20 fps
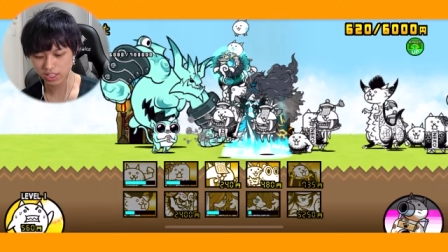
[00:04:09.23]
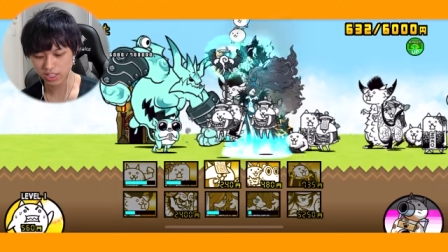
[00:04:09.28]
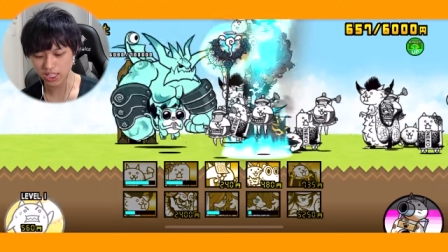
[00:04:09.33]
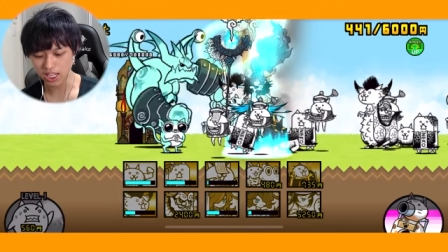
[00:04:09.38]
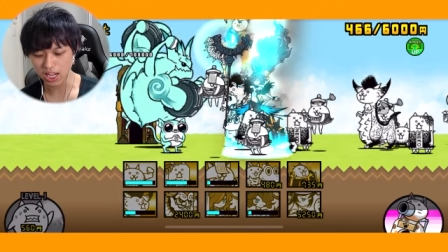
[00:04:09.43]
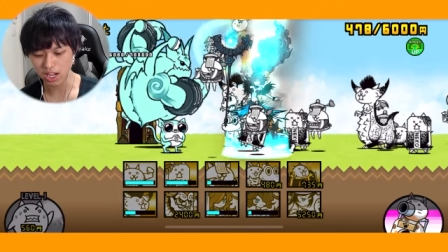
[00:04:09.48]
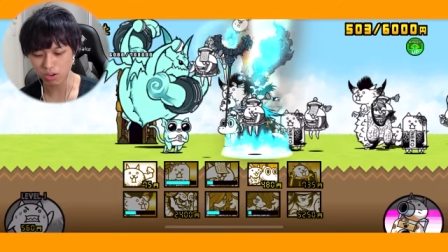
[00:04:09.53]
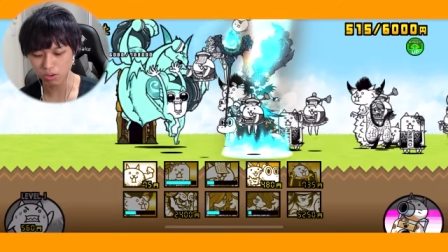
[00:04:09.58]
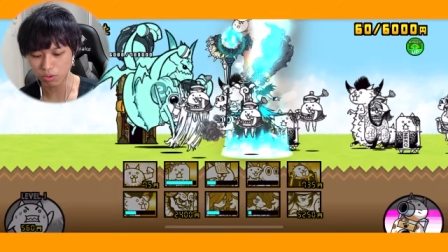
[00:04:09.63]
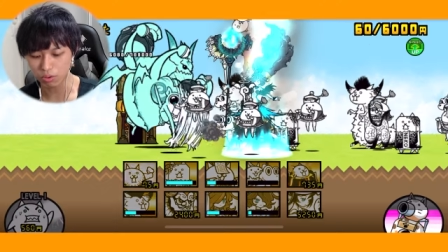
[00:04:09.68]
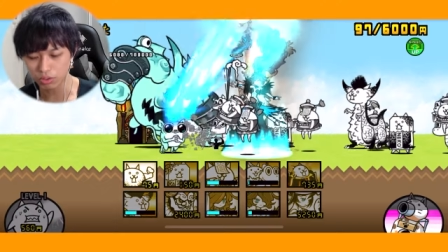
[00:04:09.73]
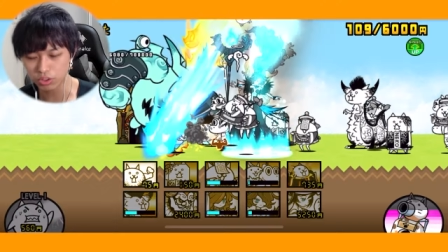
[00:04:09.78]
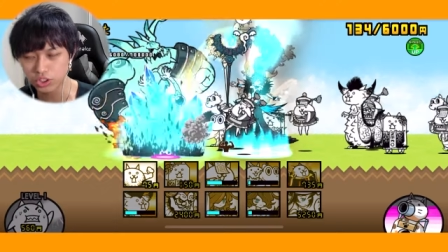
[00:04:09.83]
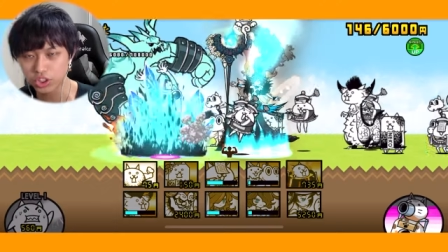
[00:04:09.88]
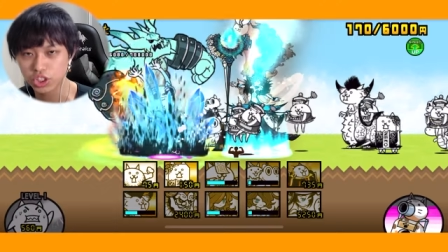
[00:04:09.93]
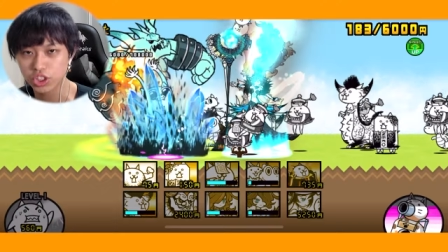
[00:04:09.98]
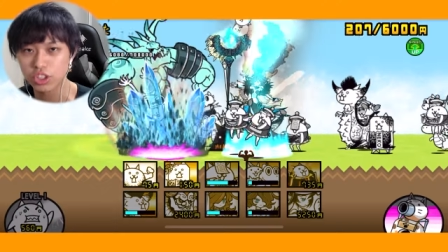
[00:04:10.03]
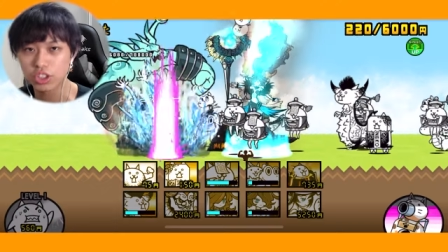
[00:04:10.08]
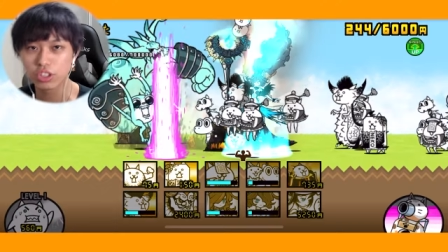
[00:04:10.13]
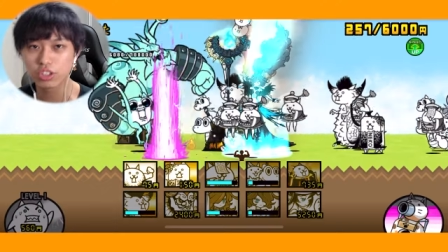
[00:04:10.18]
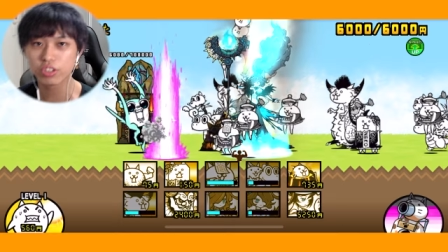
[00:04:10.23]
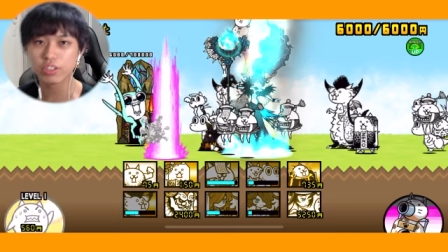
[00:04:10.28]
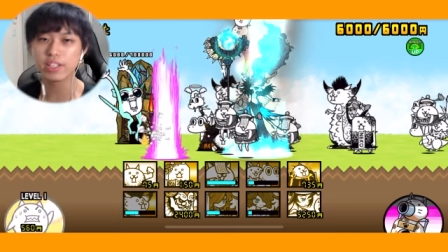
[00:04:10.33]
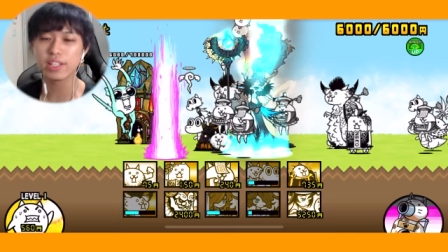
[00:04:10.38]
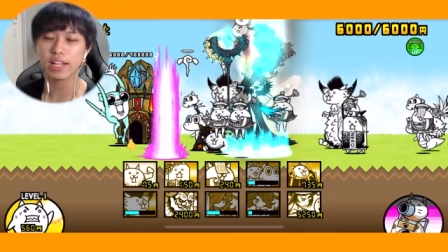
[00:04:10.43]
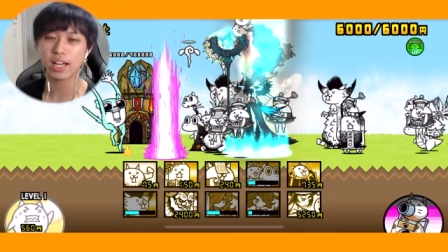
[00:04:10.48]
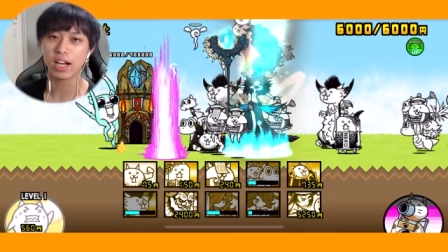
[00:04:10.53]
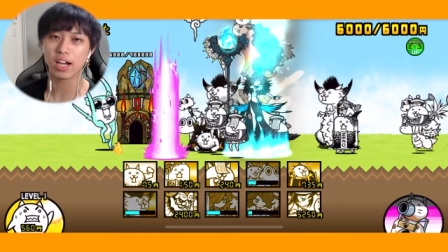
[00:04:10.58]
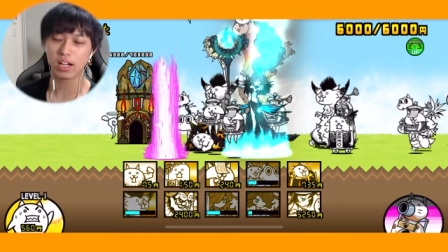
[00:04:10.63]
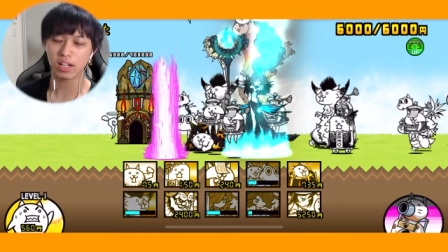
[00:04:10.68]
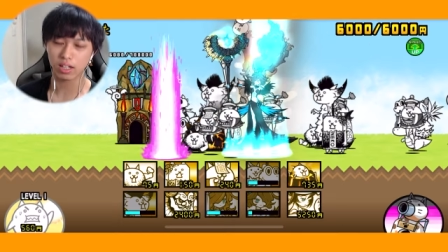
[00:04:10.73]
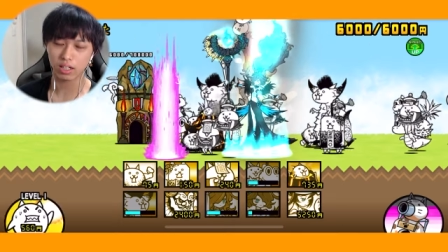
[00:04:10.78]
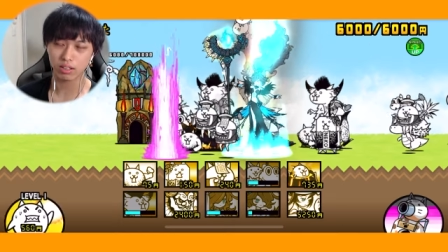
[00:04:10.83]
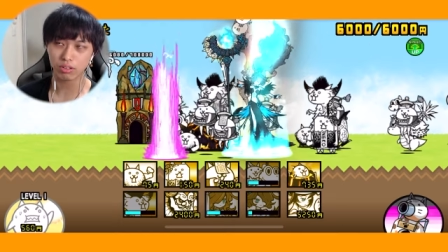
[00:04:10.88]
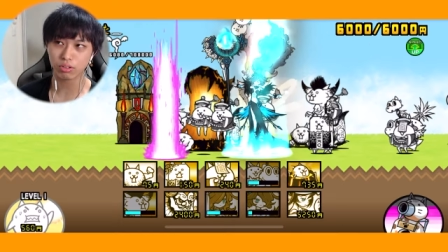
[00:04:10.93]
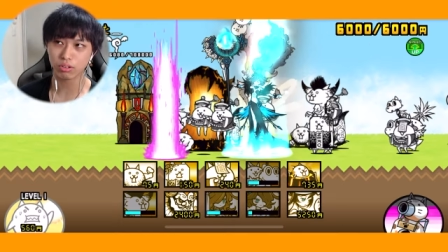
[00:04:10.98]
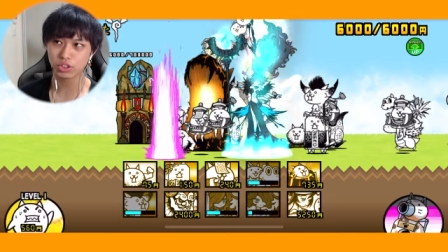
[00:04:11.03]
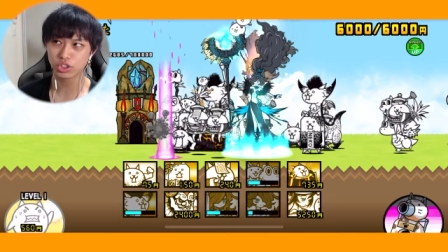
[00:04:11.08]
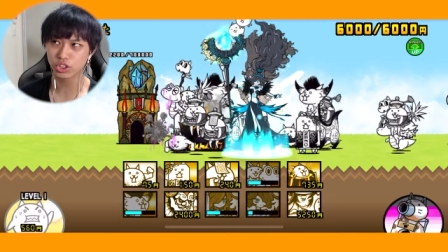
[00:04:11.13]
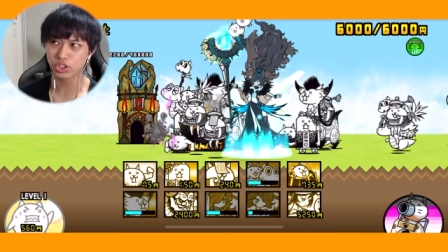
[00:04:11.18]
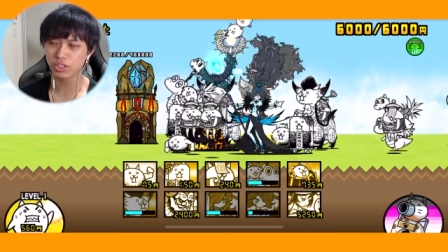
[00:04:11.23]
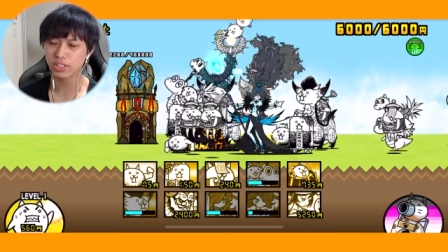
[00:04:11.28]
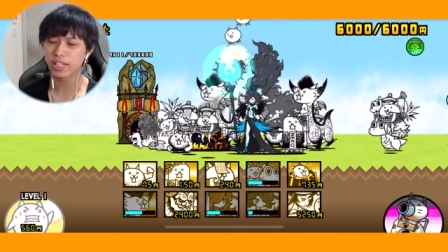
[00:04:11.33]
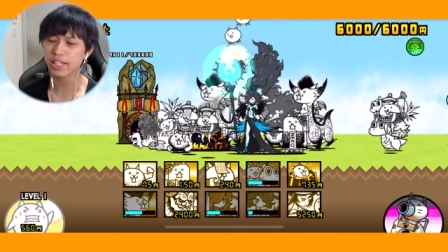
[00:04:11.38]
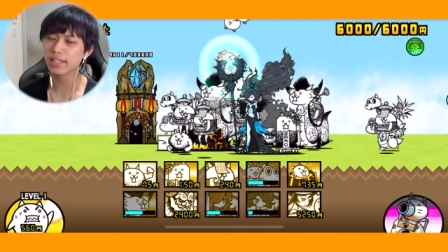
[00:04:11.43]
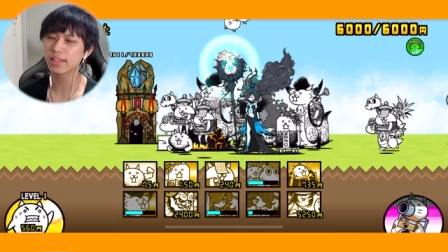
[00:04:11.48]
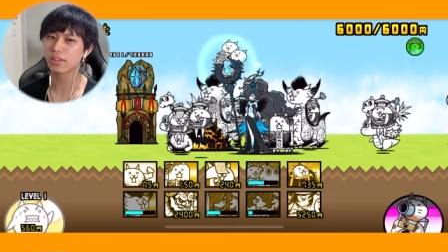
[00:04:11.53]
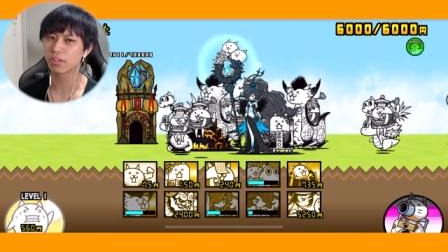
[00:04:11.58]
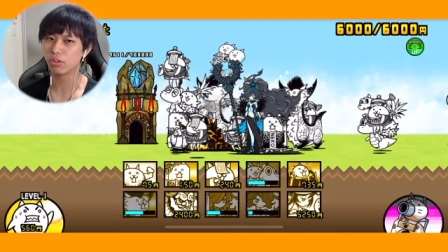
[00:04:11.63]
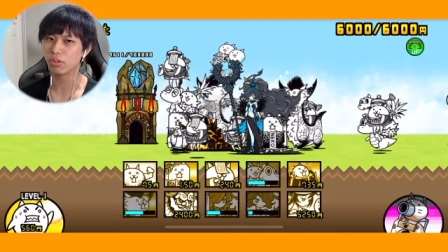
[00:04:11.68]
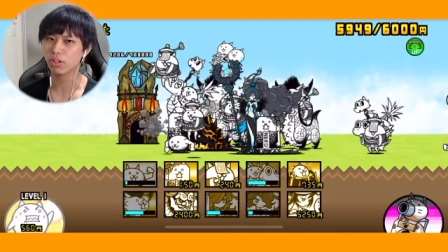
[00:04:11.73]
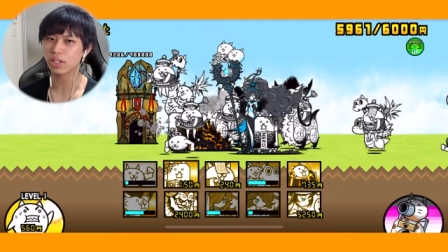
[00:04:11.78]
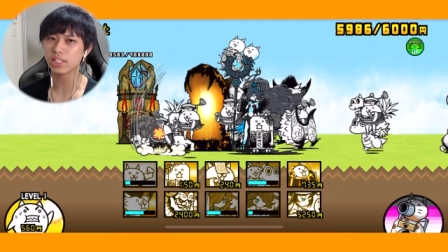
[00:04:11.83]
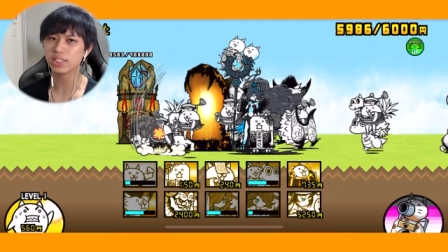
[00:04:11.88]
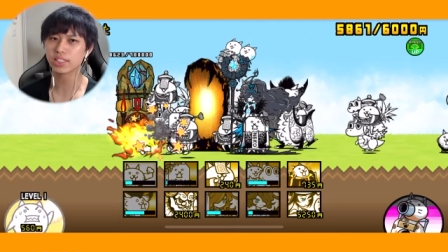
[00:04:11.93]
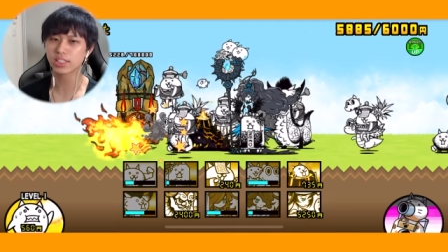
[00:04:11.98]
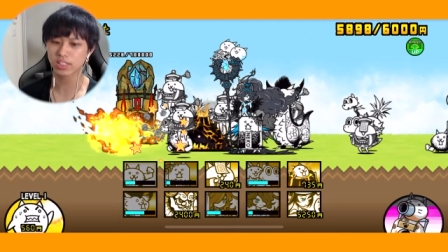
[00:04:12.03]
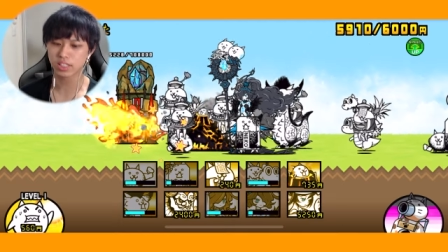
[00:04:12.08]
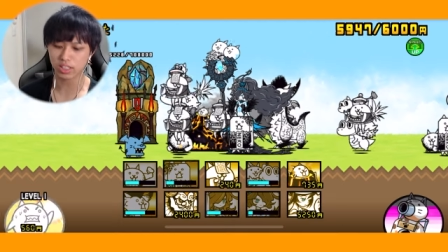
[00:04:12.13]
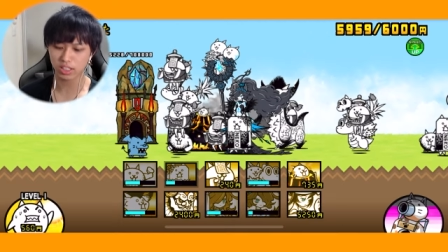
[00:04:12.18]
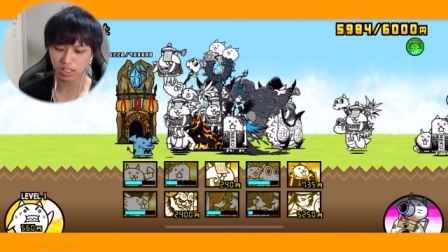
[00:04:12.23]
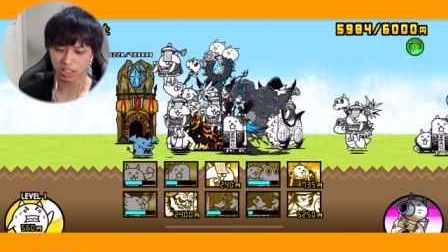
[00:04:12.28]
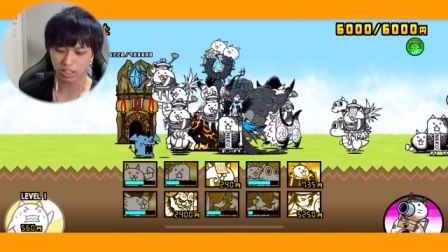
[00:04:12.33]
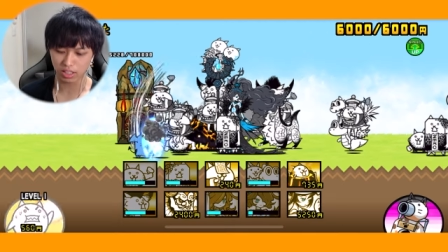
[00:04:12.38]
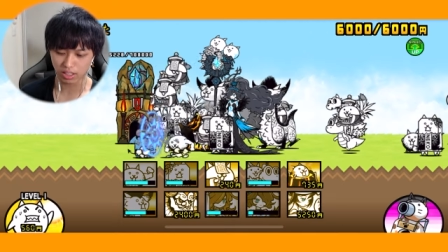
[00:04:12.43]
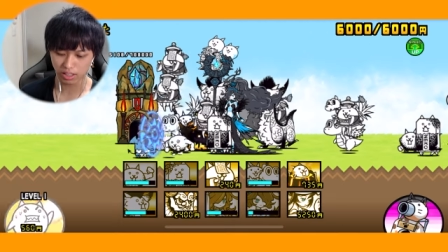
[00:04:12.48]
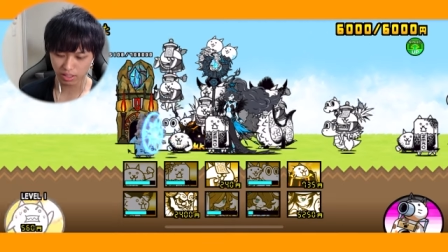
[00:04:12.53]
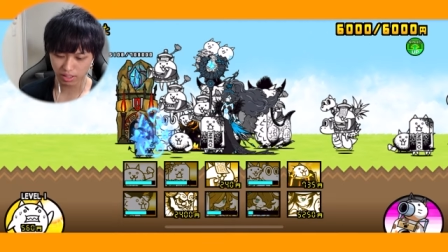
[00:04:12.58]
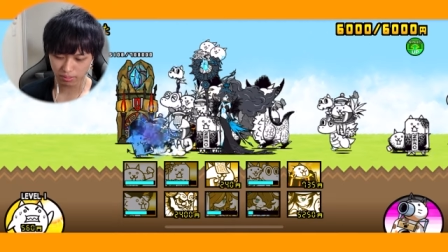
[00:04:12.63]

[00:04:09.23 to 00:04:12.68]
旦報酬クリア、報酬ゲット、かつ、